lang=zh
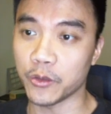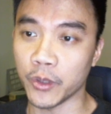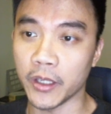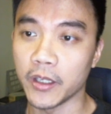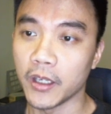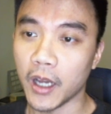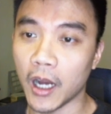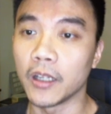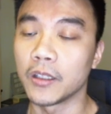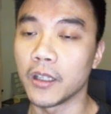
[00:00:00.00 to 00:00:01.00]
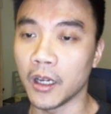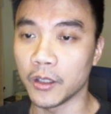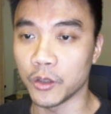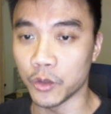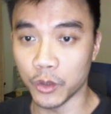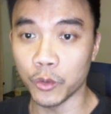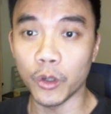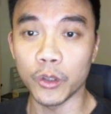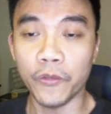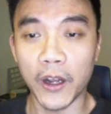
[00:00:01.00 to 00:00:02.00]
所以啊呃如
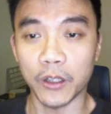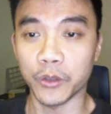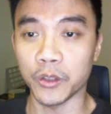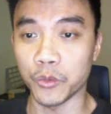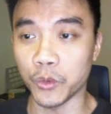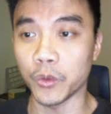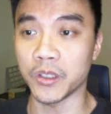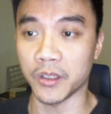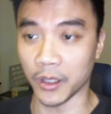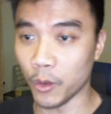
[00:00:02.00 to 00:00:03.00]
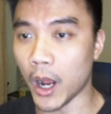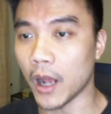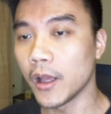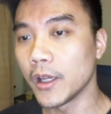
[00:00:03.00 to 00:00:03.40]
果都 follow 同样的 rules 的话，